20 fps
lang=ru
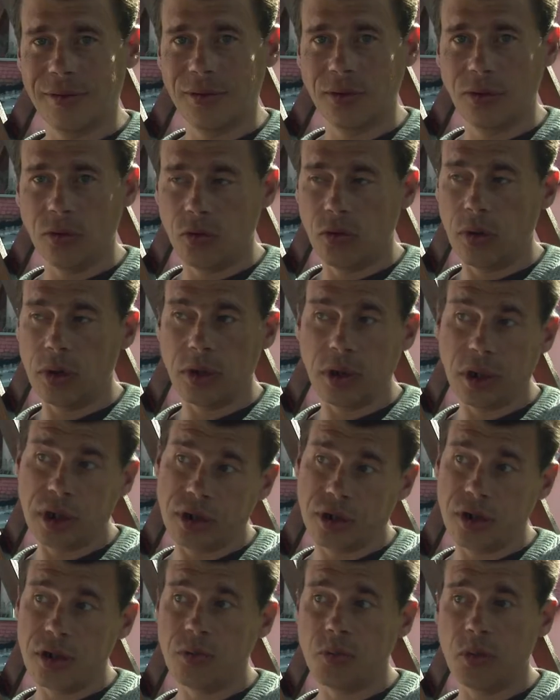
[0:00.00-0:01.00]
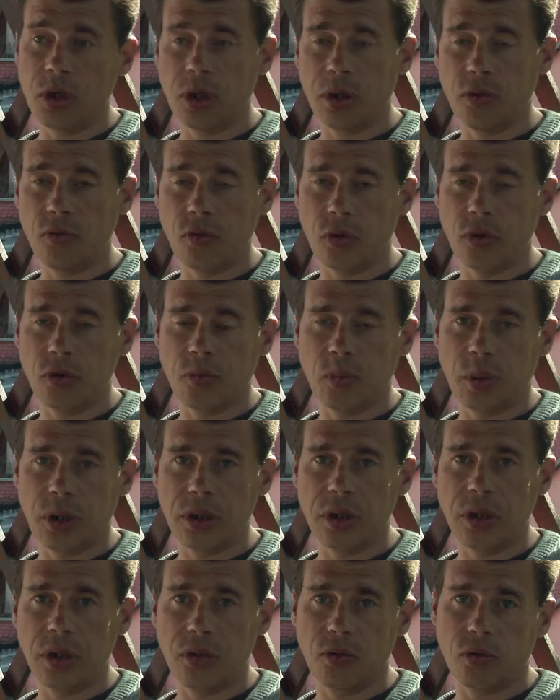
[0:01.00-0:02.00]
Ну, вот, а здесь меня вроде
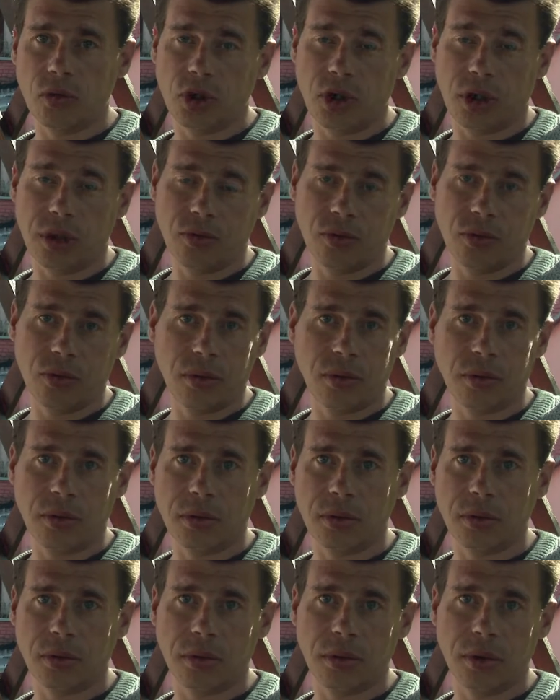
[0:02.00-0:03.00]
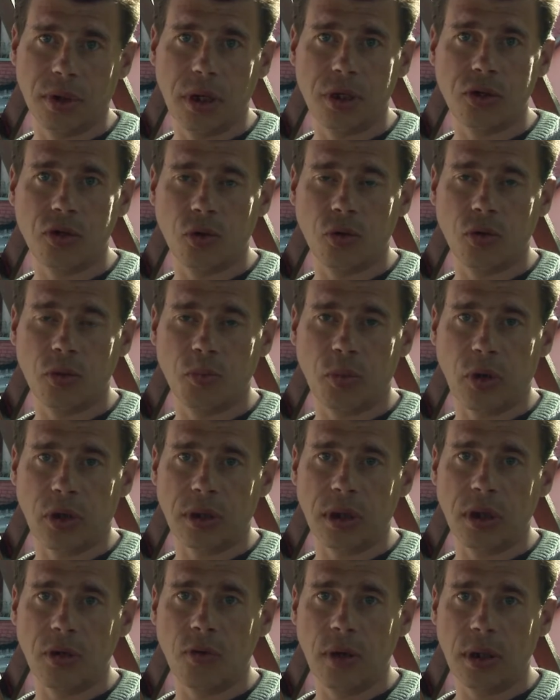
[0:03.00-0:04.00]
приняли. Вот сейчас э, я сегодня
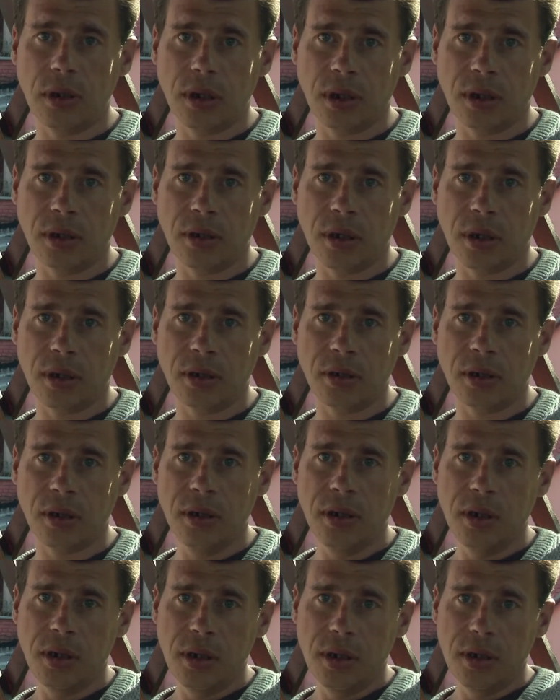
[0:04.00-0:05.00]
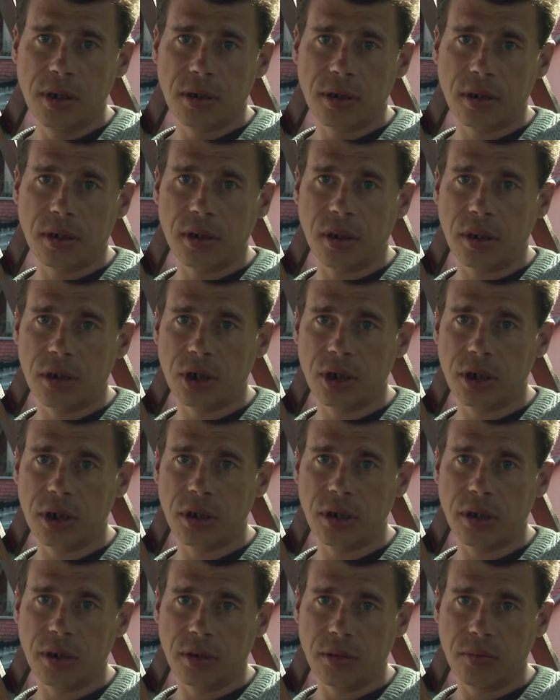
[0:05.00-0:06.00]
продлевал контракт
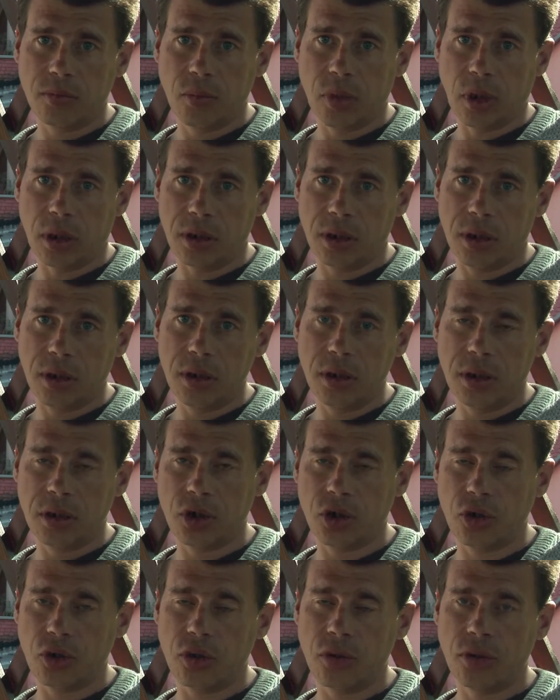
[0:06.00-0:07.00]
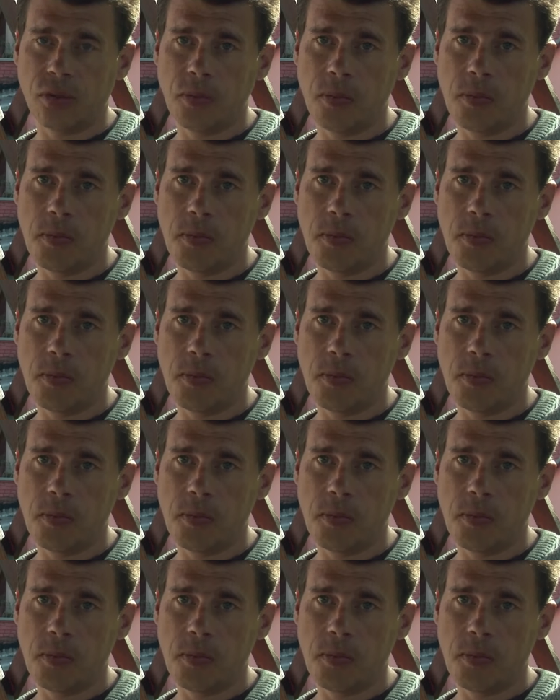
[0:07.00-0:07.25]
соглашение, продлили еще.